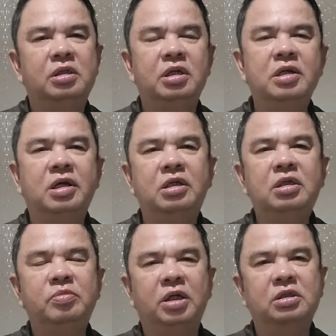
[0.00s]
vấn đề đó
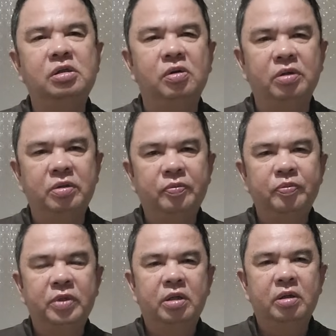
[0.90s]
lên mạng xã hội
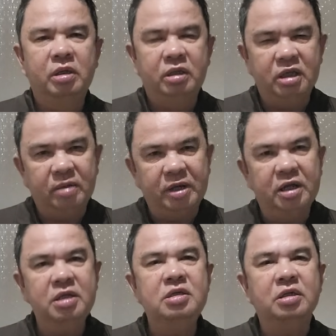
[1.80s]
nhà
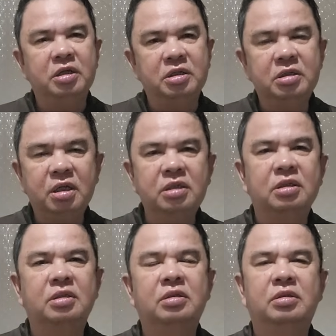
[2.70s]
máy nhiệt điện Vĩnh Tân